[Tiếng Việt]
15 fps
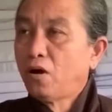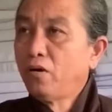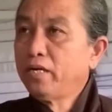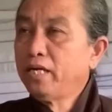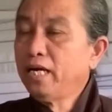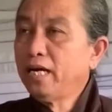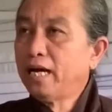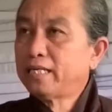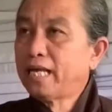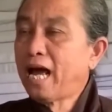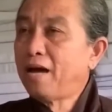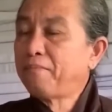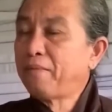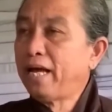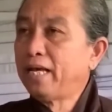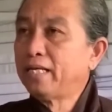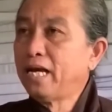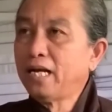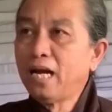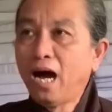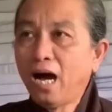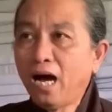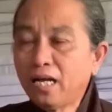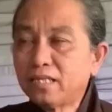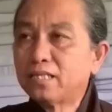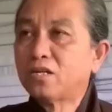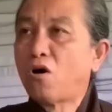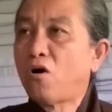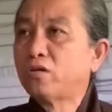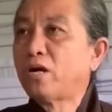coi như là cha mẹ chết
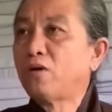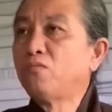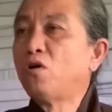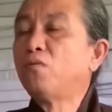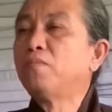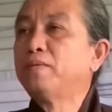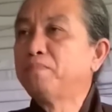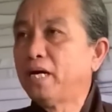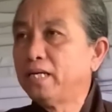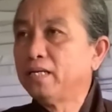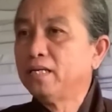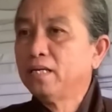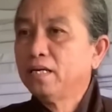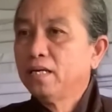hết còn sống con mình mình